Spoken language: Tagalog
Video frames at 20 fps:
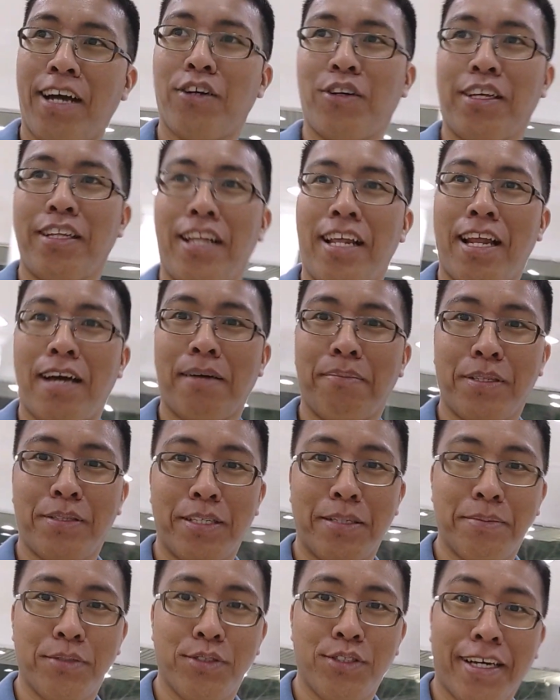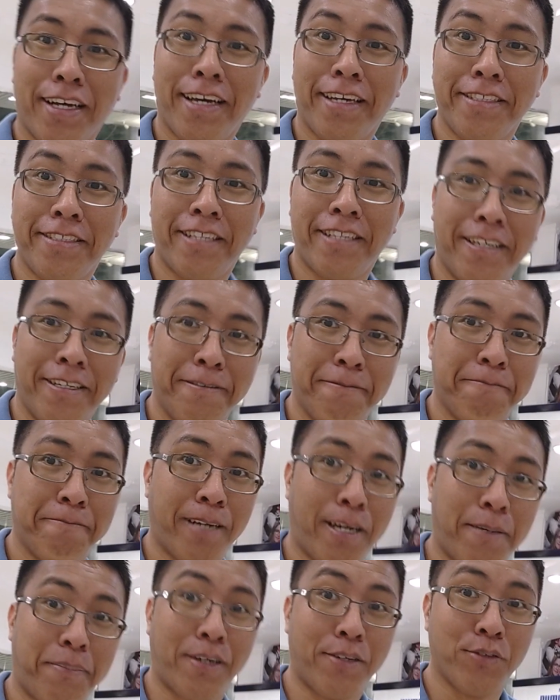Ako rin nalapit na muna guys ha.
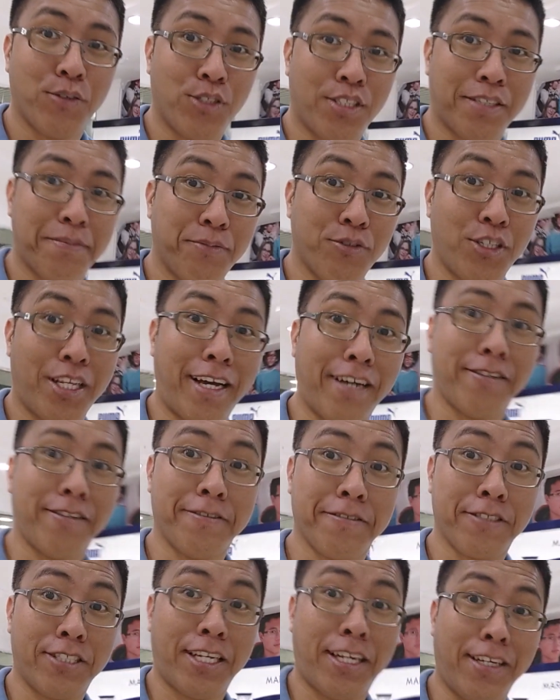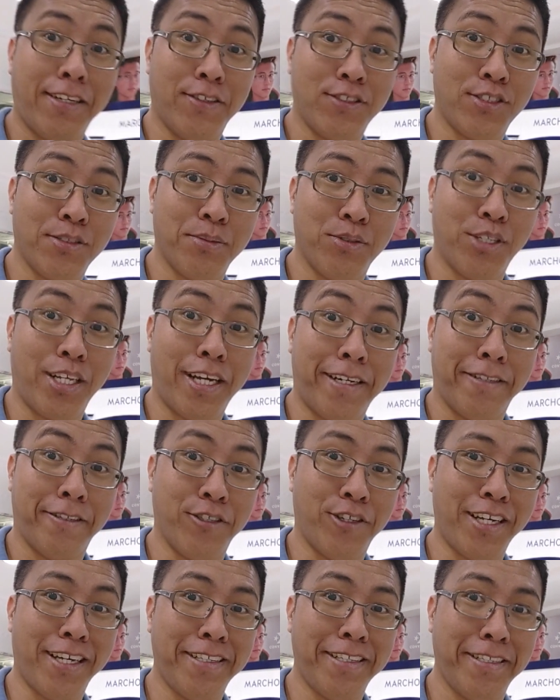Makipag-usap muna ako. Seryoso muna,
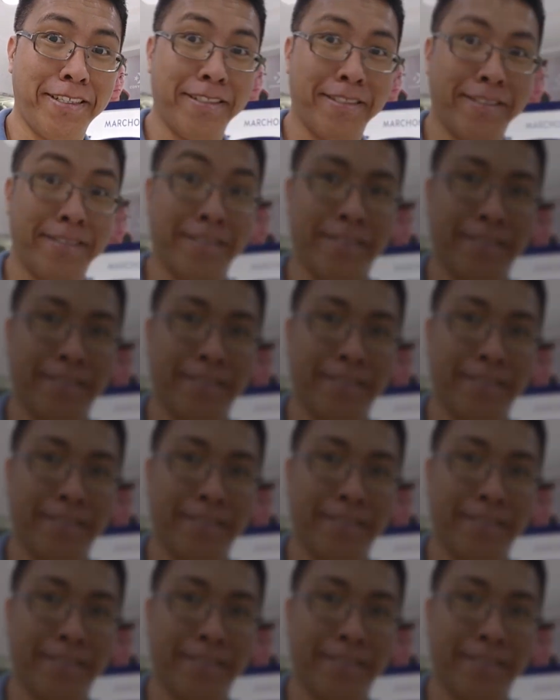okay?